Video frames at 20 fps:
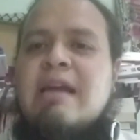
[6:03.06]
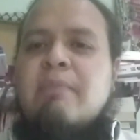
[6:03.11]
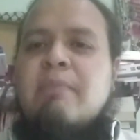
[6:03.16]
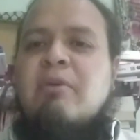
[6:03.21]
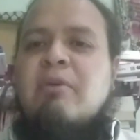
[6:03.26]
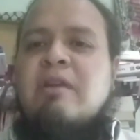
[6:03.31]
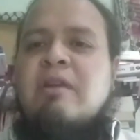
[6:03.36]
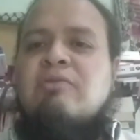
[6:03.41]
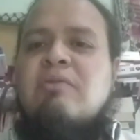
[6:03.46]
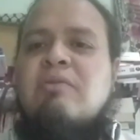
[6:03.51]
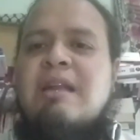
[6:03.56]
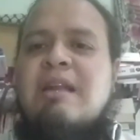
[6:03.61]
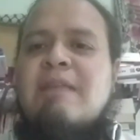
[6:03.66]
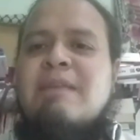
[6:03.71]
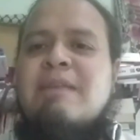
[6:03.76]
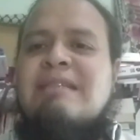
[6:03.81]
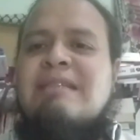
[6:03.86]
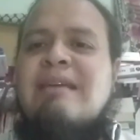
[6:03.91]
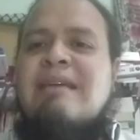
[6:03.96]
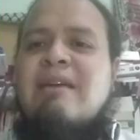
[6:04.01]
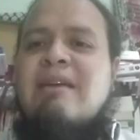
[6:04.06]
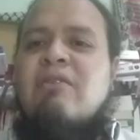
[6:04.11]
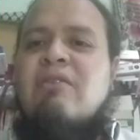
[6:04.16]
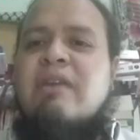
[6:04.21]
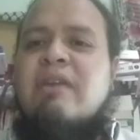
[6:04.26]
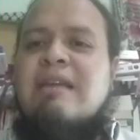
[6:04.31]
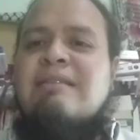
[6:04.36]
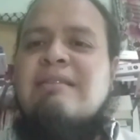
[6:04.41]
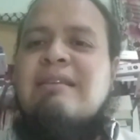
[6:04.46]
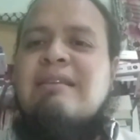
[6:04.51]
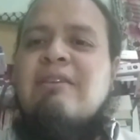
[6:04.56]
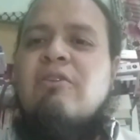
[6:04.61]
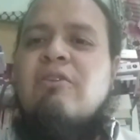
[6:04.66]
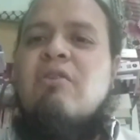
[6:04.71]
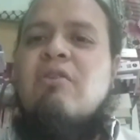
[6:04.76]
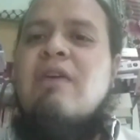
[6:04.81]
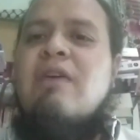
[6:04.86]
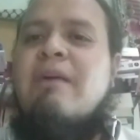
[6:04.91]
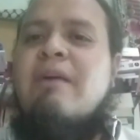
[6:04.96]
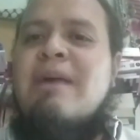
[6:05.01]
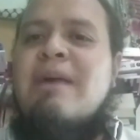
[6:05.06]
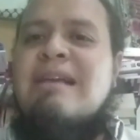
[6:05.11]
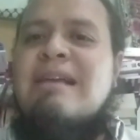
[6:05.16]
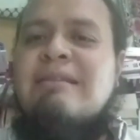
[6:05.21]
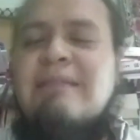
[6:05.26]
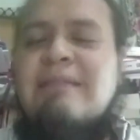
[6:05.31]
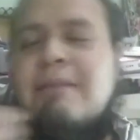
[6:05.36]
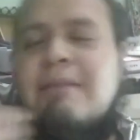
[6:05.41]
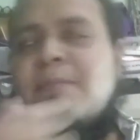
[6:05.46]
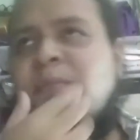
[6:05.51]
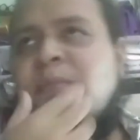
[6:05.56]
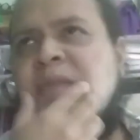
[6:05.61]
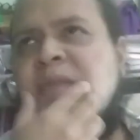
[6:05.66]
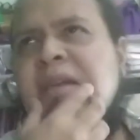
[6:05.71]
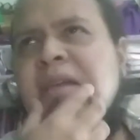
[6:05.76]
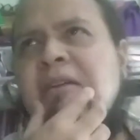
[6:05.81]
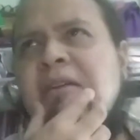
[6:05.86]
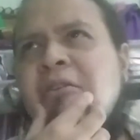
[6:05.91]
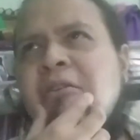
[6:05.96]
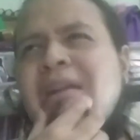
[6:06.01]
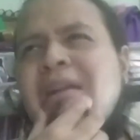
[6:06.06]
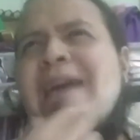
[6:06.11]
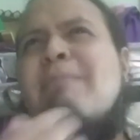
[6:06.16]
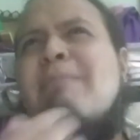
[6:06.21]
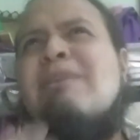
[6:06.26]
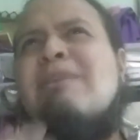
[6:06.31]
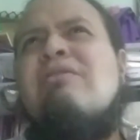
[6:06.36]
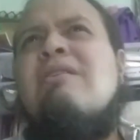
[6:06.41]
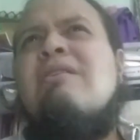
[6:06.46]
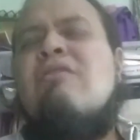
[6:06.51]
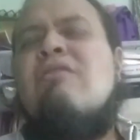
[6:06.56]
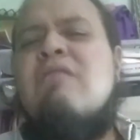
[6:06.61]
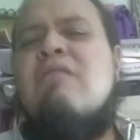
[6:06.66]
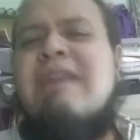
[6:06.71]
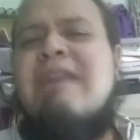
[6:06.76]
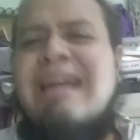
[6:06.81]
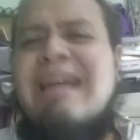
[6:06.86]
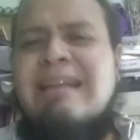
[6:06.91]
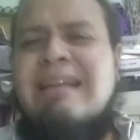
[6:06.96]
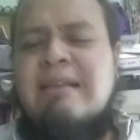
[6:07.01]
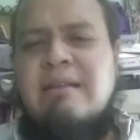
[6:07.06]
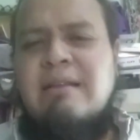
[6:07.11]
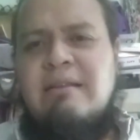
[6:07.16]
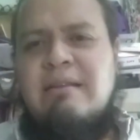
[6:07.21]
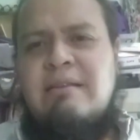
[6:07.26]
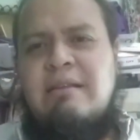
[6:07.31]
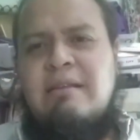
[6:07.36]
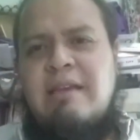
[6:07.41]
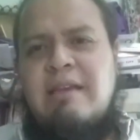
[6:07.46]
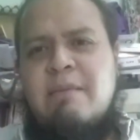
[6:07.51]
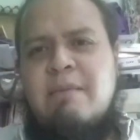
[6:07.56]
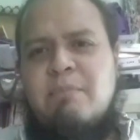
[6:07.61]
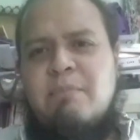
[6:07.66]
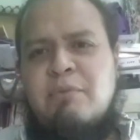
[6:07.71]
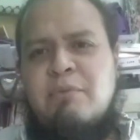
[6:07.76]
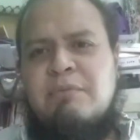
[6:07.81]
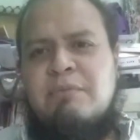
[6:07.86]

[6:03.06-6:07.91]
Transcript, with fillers: poner sobre la mesa de lo que han sido los avances o las expresiones concretas de este tiempo.